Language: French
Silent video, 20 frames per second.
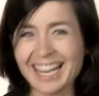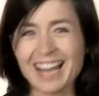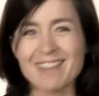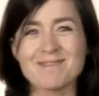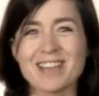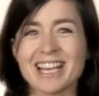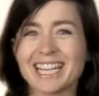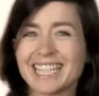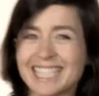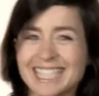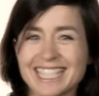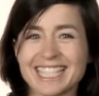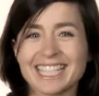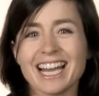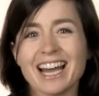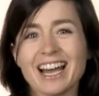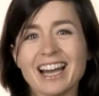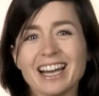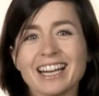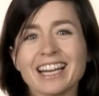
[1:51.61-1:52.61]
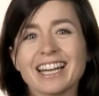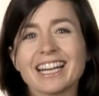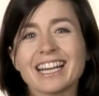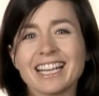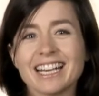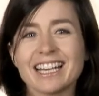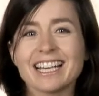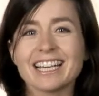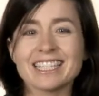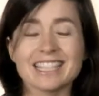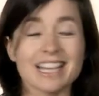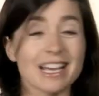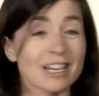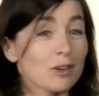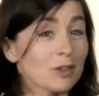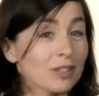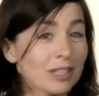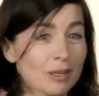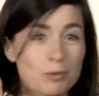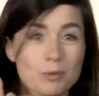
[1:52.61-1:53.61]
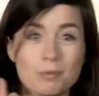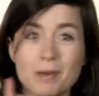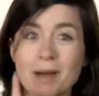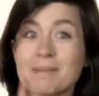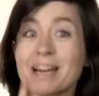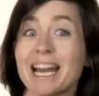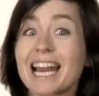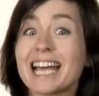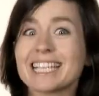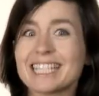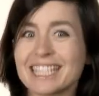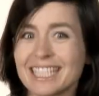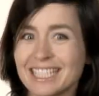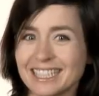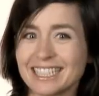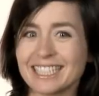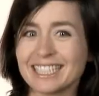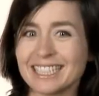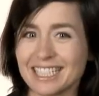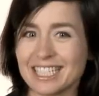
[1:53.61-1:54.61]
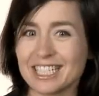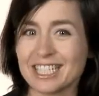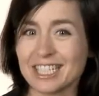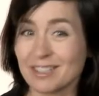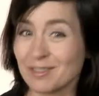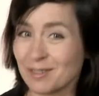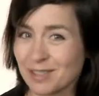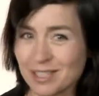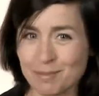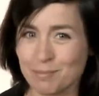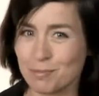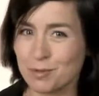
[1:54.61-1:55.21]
à bien des égards et ça contribue même à la santé des gens. il y a